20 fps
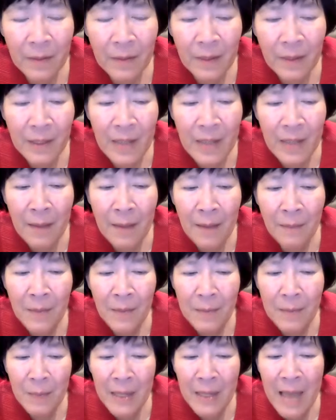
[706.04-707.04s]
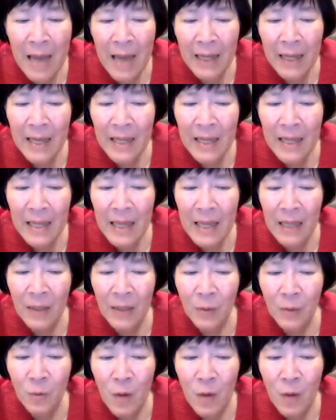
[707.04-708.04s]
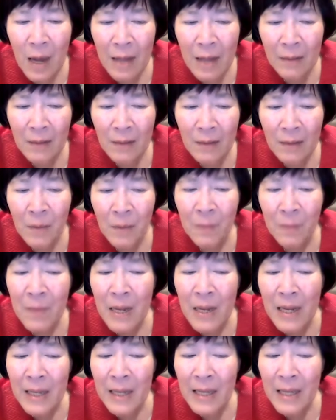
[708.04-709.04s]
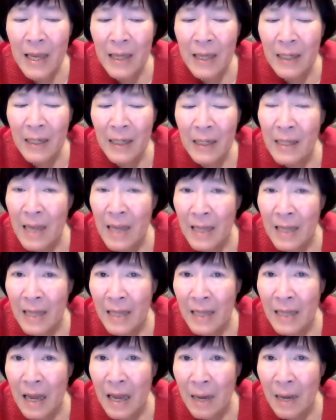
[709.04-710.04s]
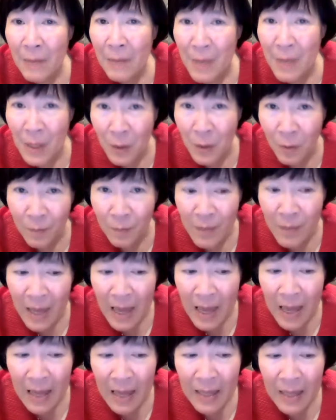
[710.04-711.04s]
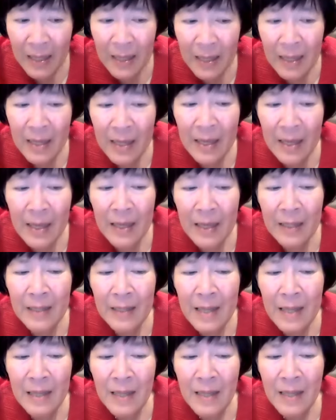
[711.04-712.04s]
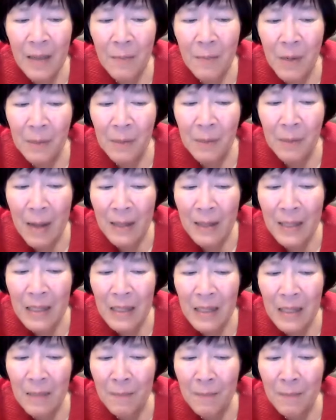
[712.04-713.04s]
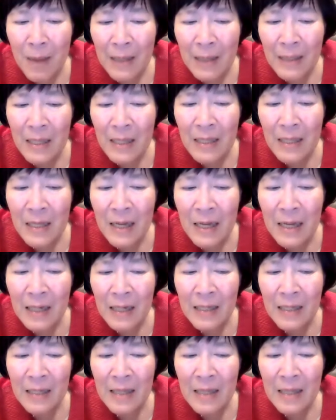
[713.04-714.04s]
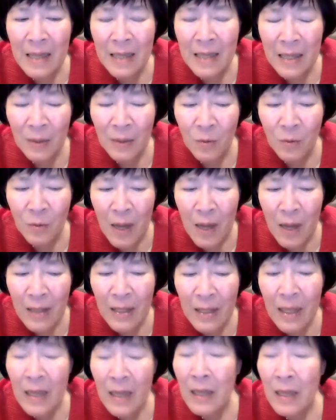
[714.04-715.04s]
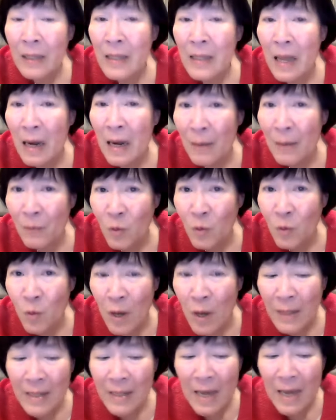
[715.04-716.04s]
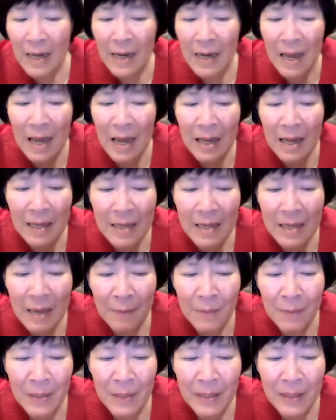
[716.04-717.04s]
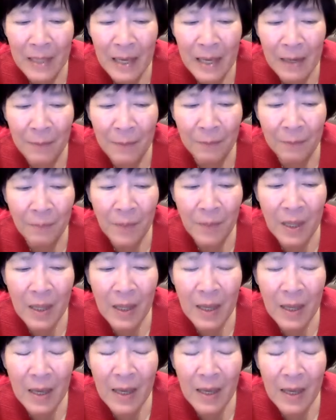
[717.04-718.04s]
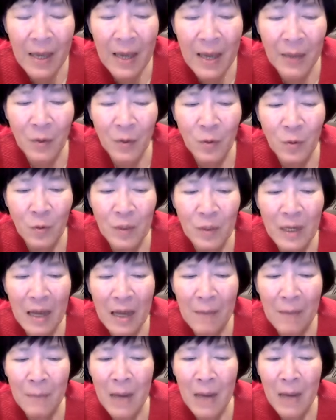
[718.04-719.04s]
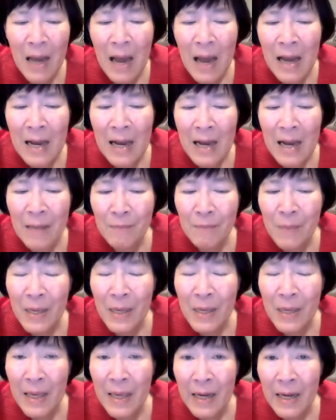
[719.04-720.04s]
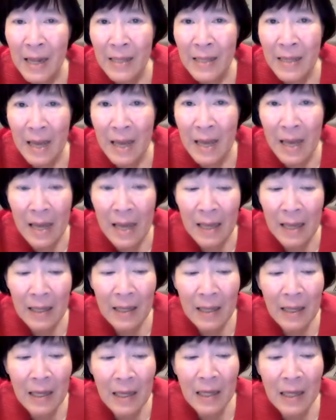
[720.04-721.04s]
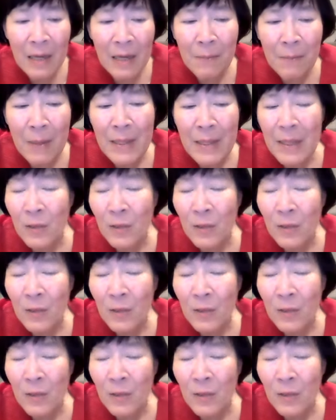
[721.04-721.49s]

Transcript: Dia meyakini Tuhan memiliki rencana dalam hidupnya dan dia berpartisipasi dengan rencana Tuhan dalam dua cara yang penting, yaitu dengan mengangkat pikirannya kepada